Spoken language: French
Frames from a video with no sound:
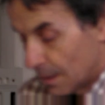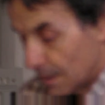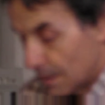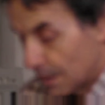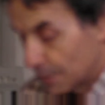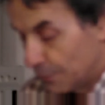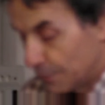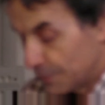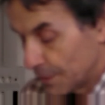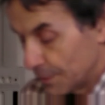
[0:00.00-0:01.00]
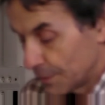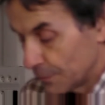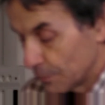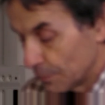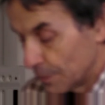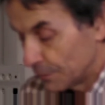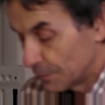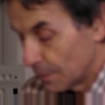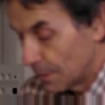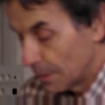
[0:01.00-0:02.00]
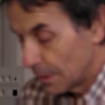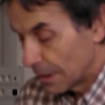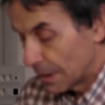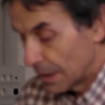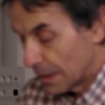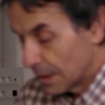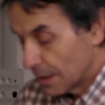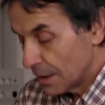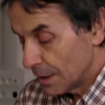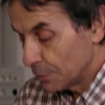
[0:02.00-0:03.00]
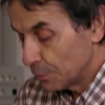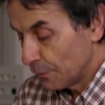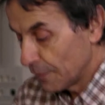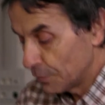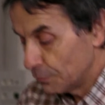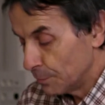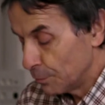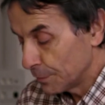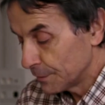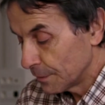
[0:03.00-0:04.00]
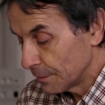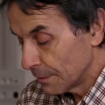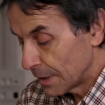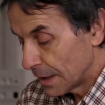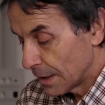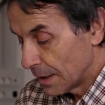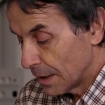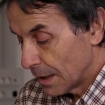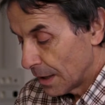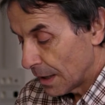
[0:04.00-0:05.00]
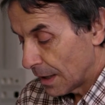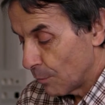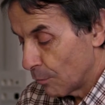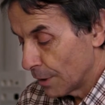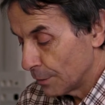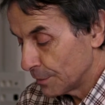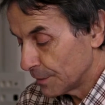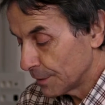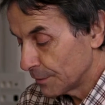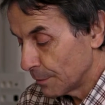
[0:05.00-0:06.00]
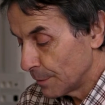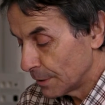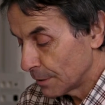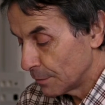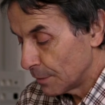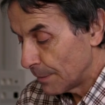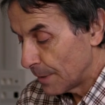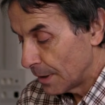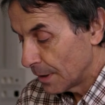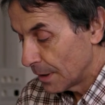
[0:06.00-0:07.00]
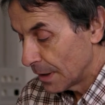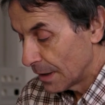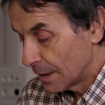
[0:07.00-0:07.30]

L'artificialisation des sols est de 28% à moins de 500 mètres de la mer,